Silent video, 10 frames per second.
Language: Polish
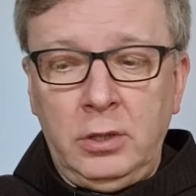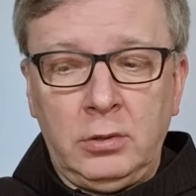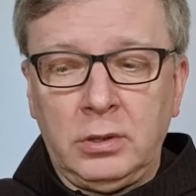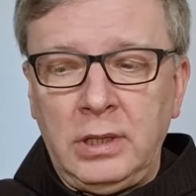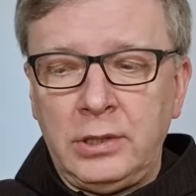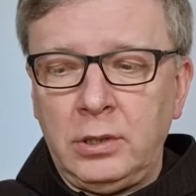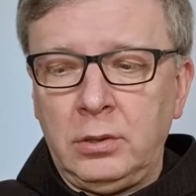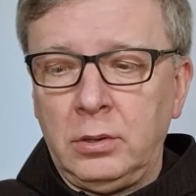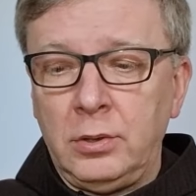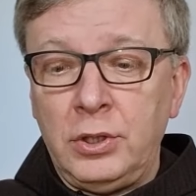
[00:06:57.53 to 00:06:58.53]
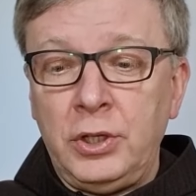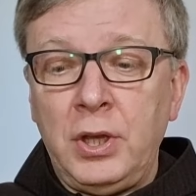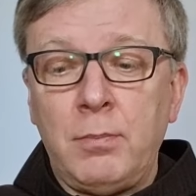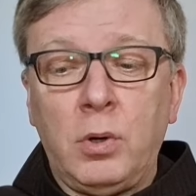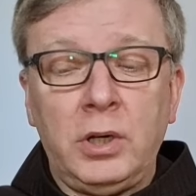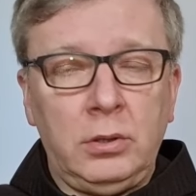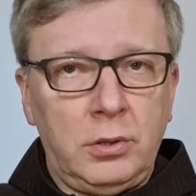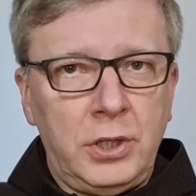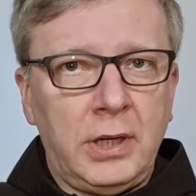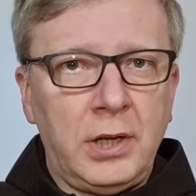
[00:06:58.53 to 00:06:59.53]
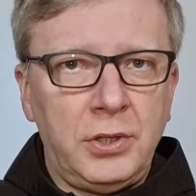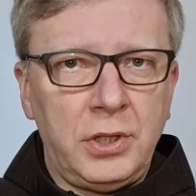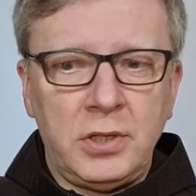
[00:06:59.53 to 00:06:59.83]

tylko dlatego, że nie mogę doczekać się